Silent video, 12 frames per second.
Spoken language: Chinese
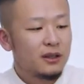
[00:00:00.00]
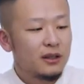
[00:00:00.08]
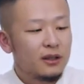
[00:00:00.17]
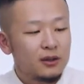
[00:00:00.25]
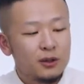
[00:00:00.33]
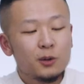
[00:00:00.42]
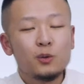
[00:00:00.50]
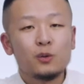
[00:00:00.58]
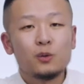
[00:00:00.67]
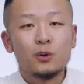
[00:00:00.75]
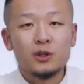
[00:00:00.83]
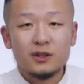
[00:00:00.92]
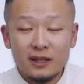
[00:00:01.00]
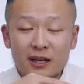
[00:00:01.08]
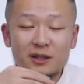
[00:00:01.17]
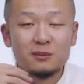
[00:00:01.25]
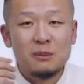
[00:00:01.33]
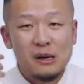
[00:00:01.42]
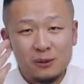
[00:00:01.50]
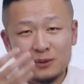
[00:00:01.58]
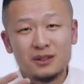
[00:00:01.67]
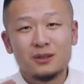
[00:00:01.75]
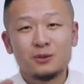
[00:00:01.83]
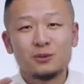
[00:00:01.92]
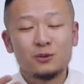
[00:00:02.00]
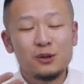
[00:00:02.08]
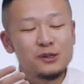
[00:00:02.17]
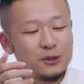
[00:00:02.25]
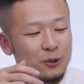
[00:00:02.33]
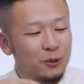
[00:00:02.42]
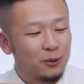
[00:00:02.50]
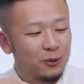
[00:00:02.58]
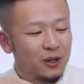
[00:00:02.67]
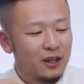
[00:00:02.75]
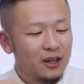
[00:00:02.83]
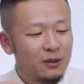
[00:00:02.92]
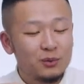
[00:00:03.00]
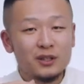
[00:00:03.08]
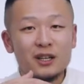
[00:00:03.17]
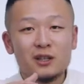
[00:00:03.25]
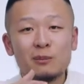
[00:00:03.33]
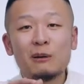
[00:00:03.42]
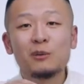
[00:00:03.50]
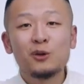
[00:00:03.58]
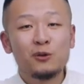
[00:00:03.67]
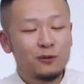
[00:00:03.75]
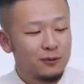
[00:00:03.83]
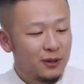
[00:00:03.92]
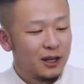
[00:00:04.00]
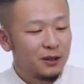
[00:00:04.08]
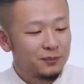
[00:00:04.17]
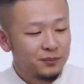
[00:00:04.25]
也德语我实在是没有基础，所以就不在这班门弄斧了。